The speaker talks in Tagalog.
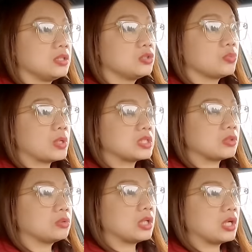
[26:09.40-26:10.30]
Hindi
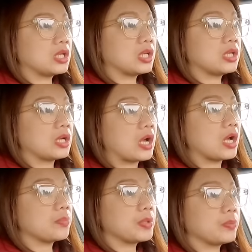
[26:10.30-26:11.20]
sumasagot ang kanha.
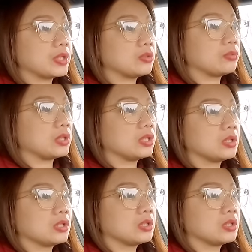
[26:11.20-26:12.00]
Nagkakapi pa to eh.